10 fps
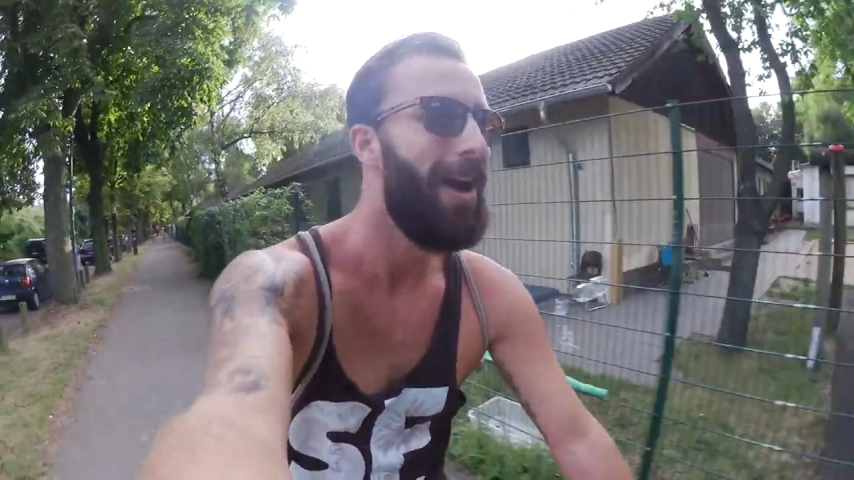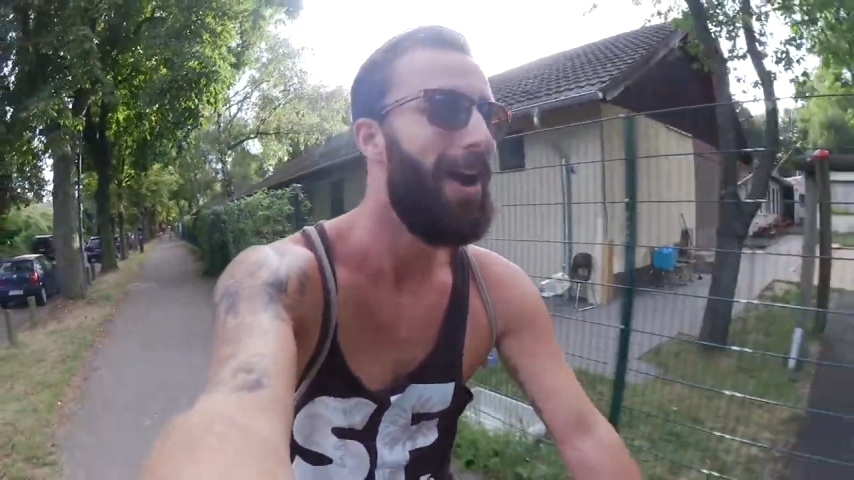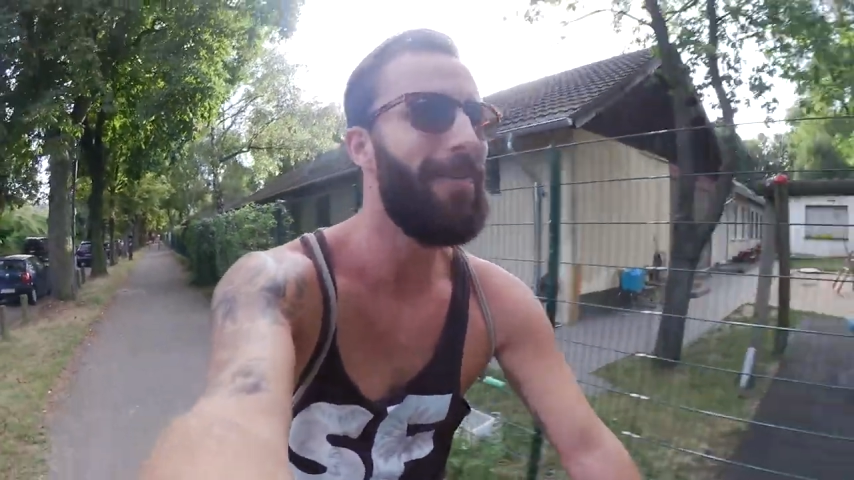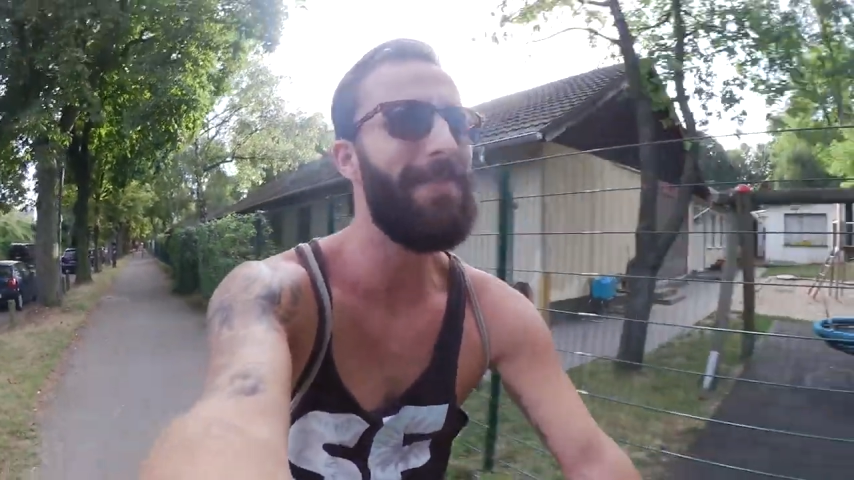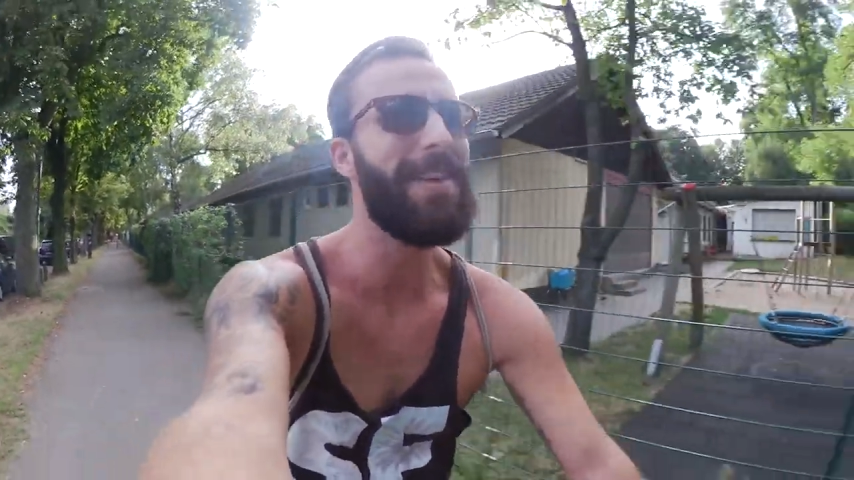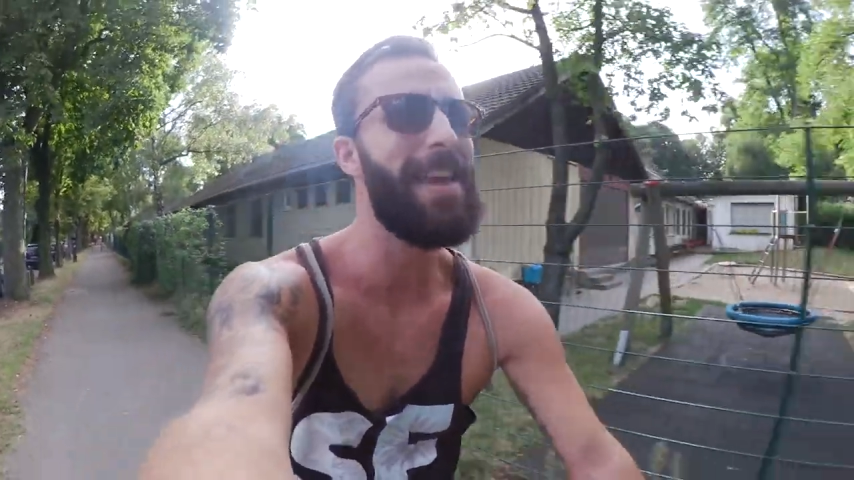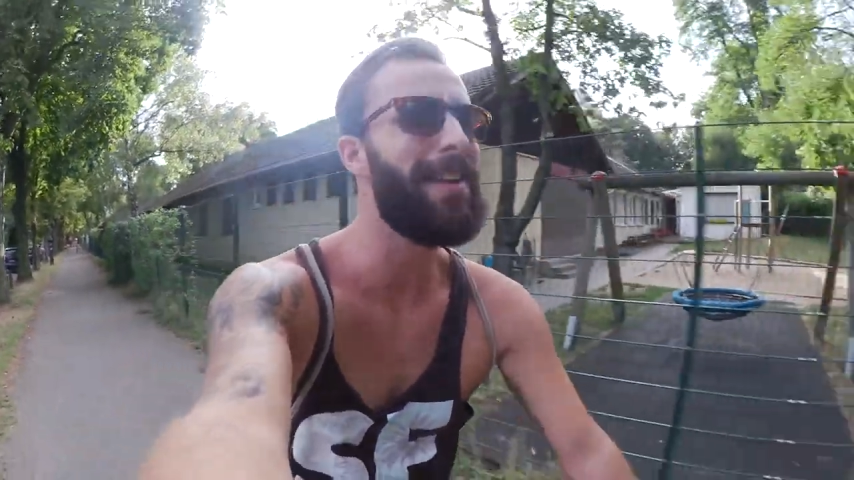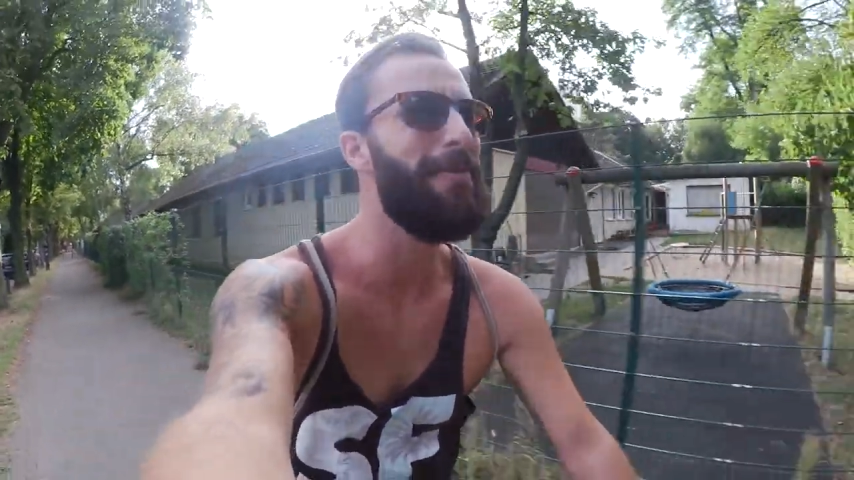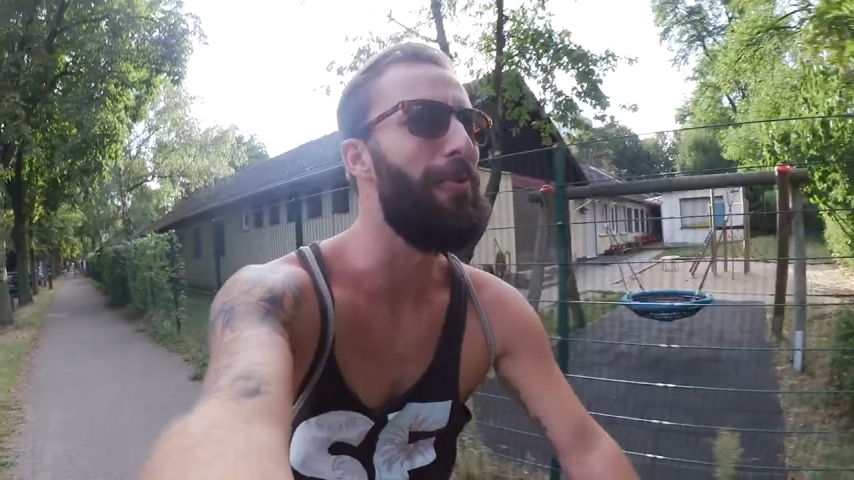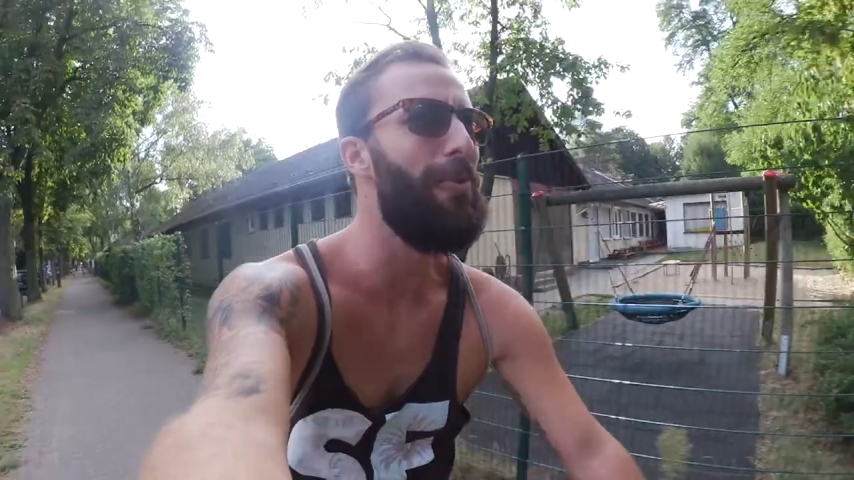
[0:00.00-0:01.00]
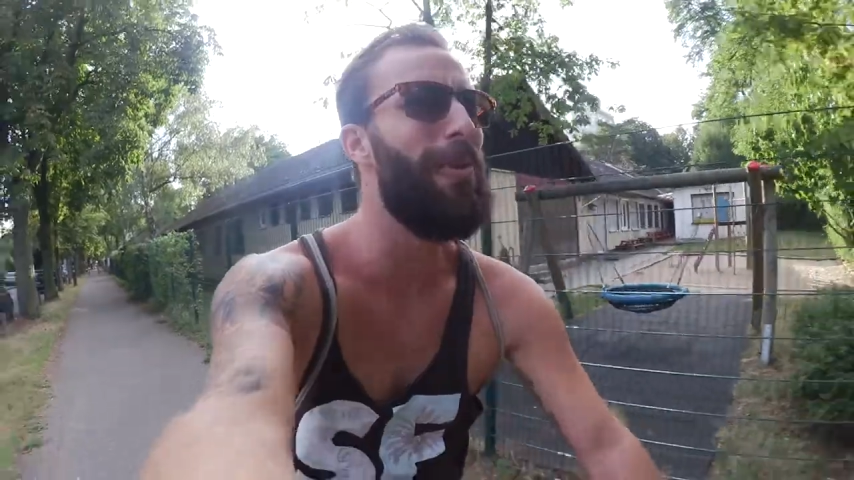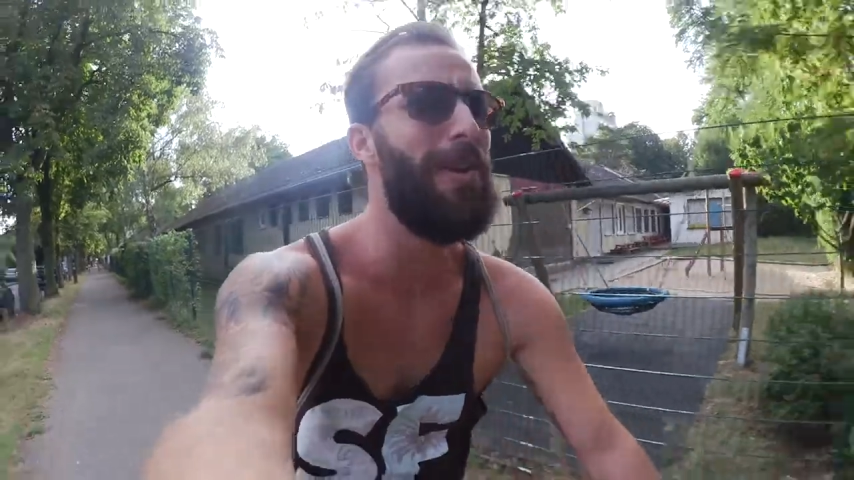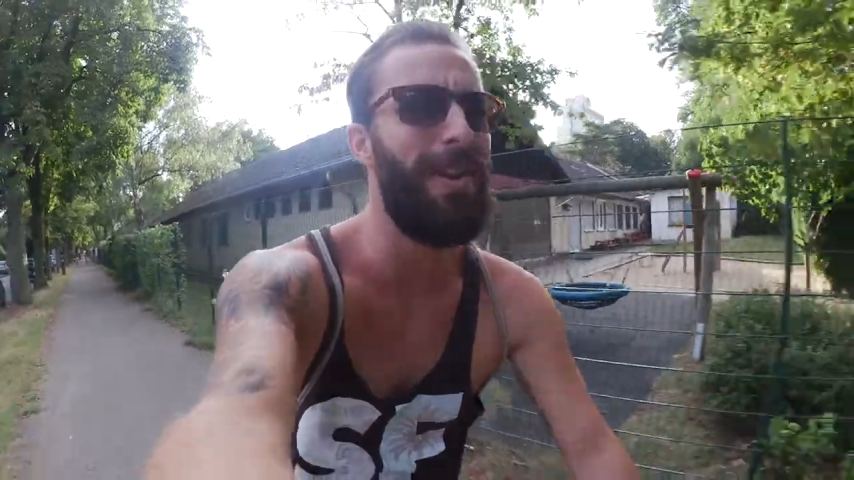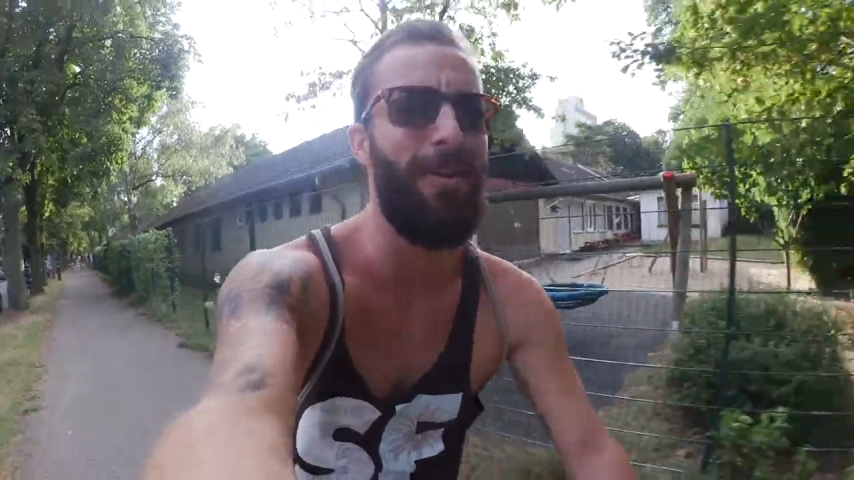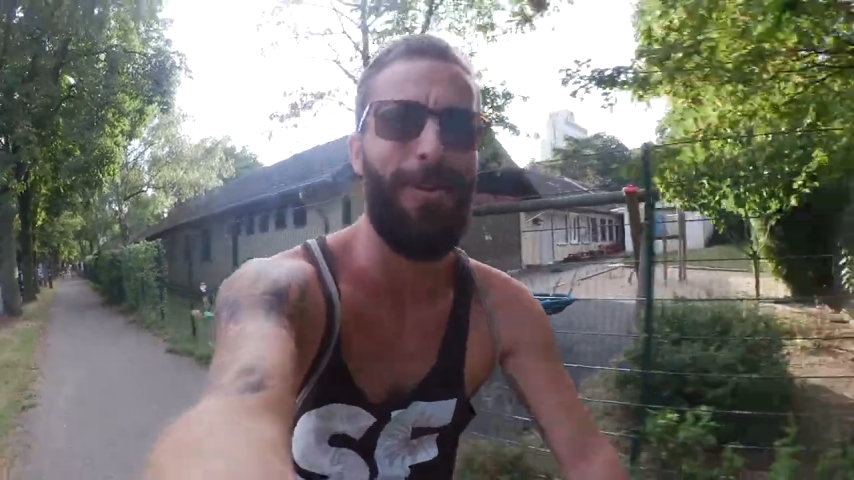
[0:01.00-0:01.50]
irgendwie gegen
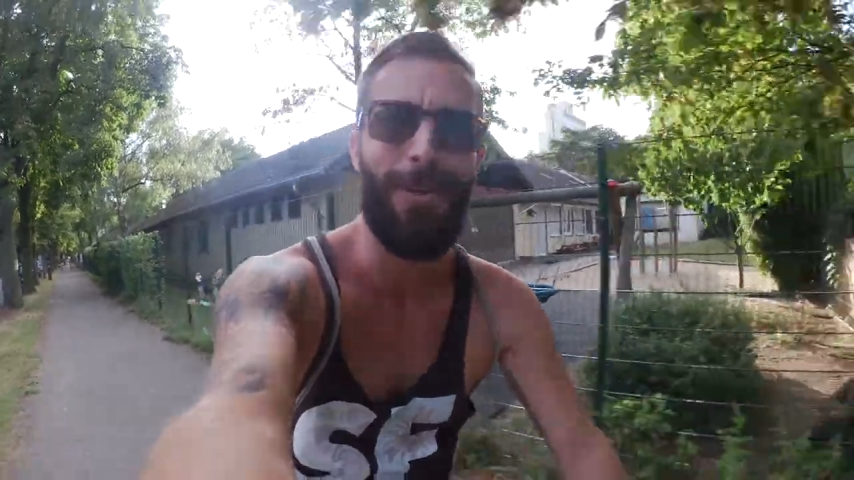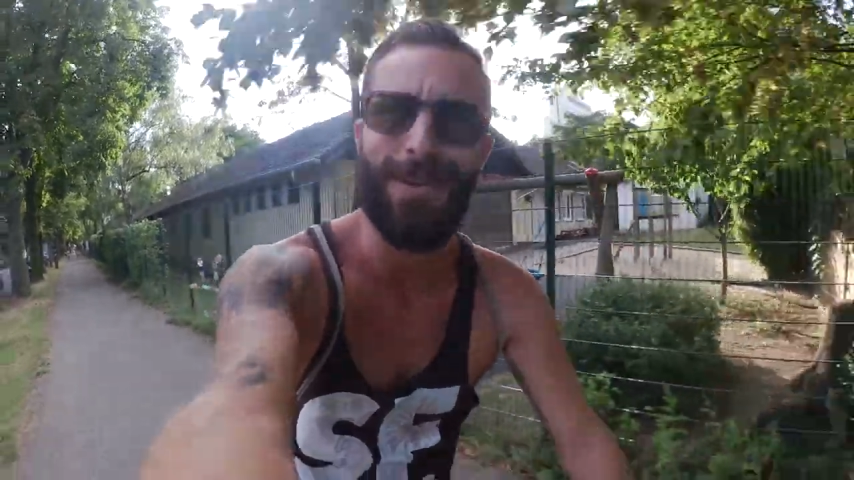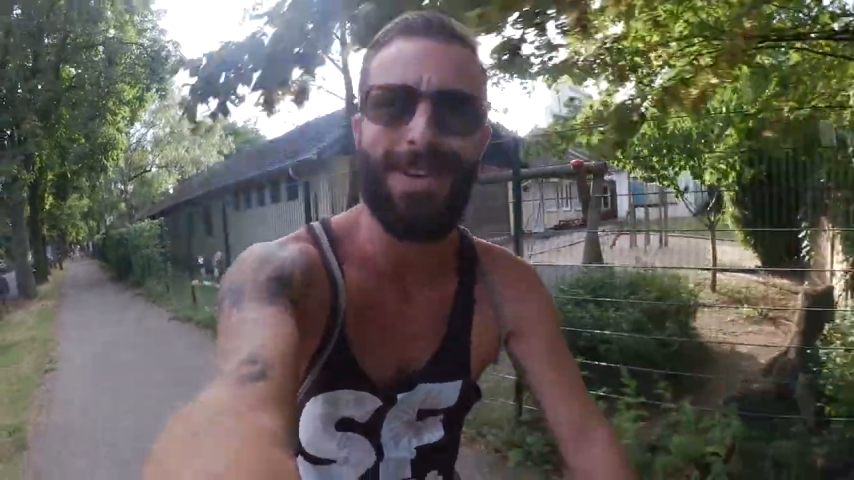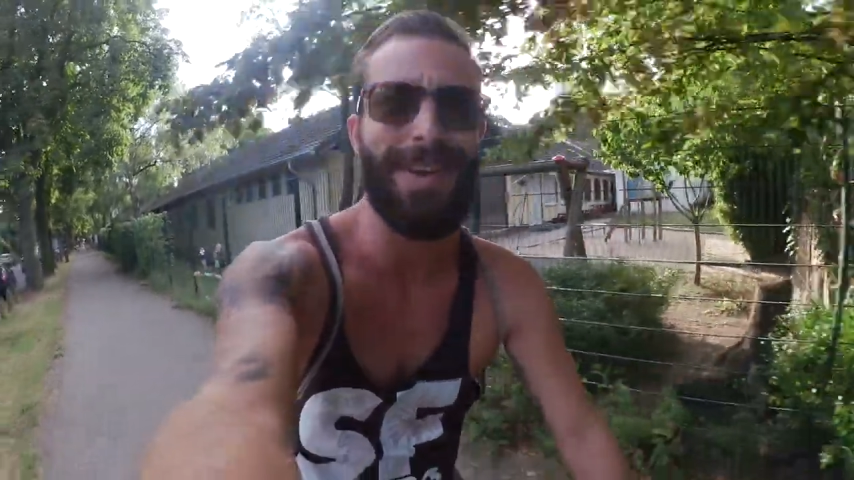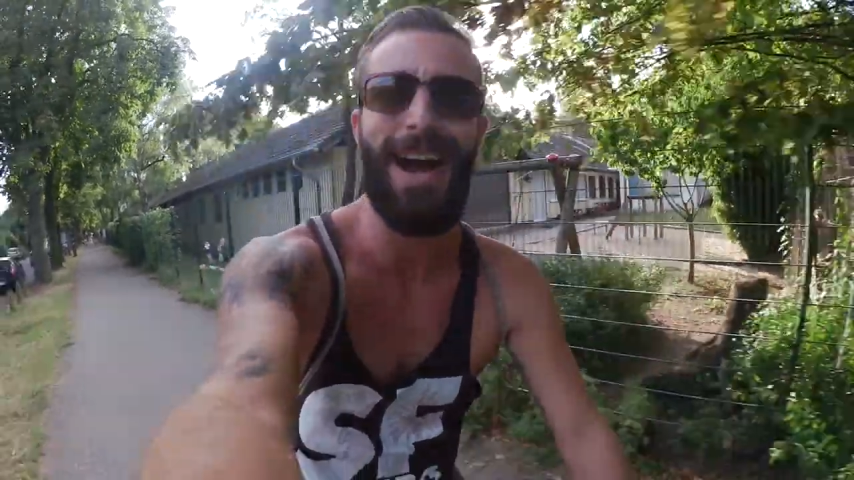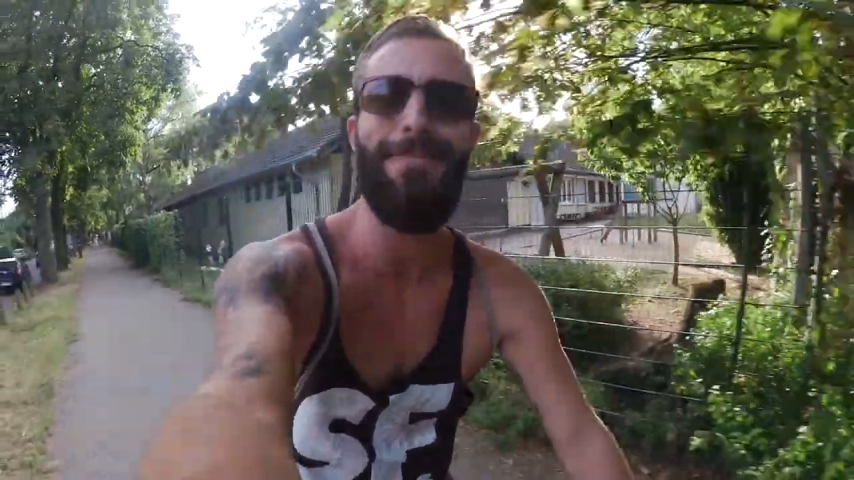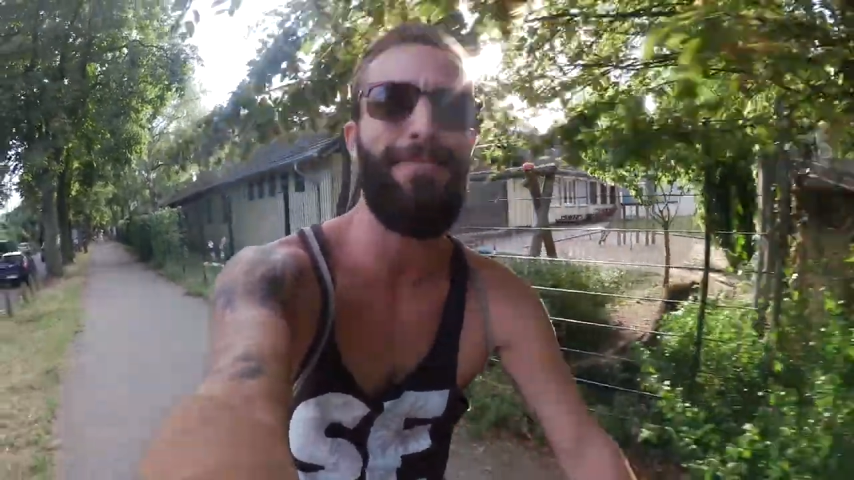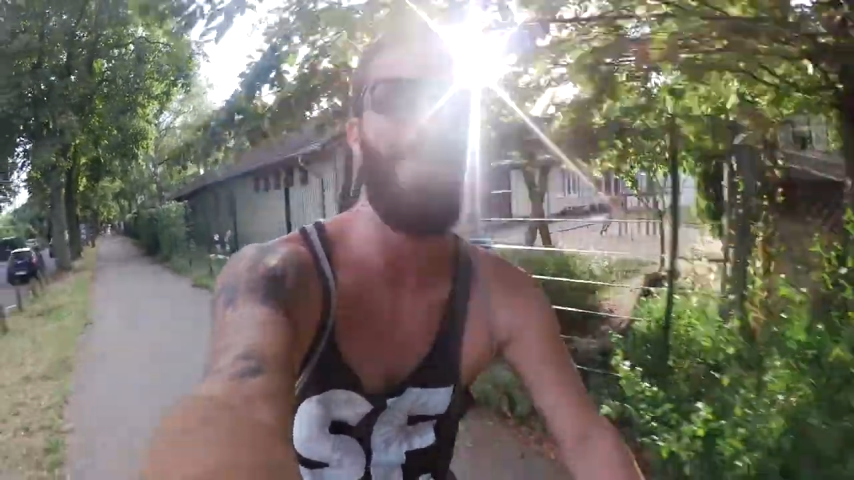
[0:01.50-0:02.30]
Öl und kein